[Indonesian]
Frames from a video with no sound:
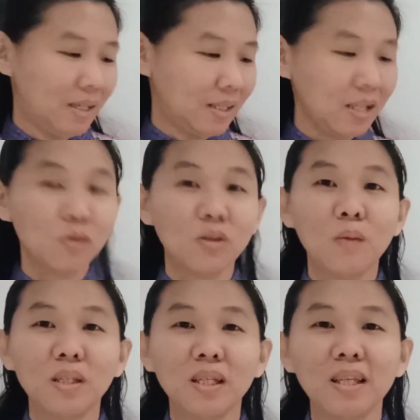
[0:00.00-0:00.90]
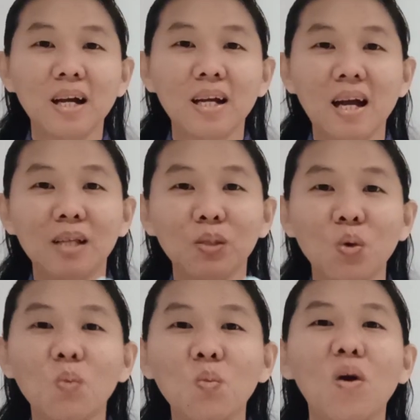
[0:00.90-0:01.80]
Saya sudah menyediakan
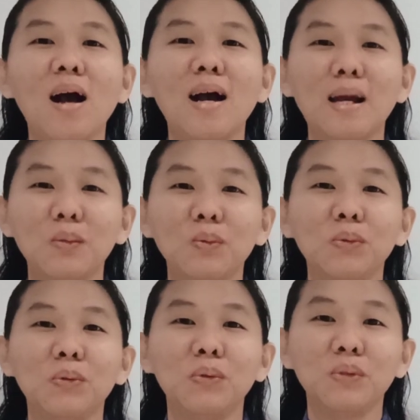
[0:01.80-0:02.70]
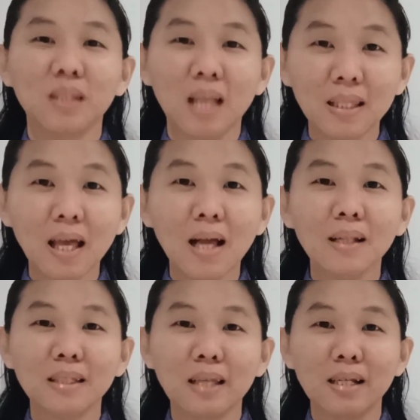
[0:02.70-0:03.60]
dua buah kartu
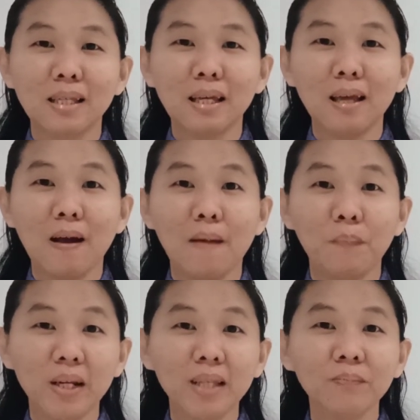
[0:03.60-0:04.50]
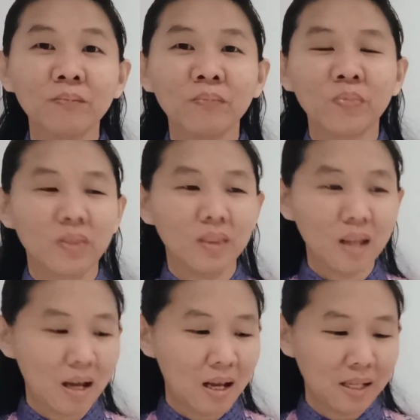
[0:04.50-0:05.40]
Natal yang saya print
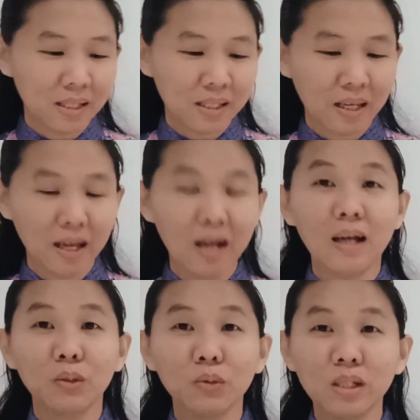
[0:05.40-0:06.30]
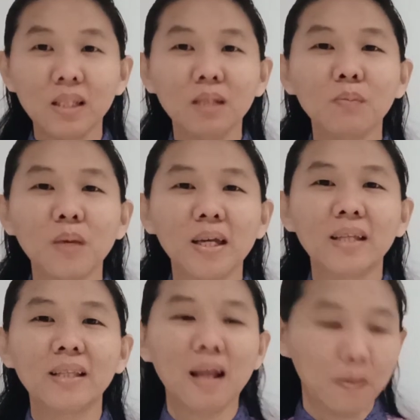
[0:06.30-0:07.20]
dan saya tulisi di
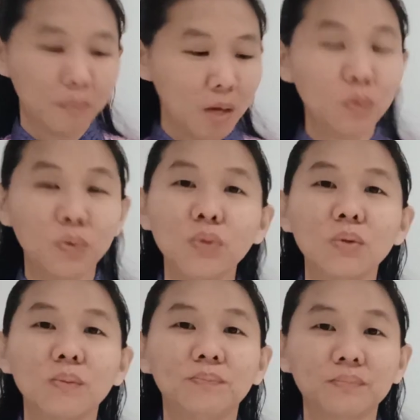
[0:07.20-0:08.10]
bagian dalamnya untuk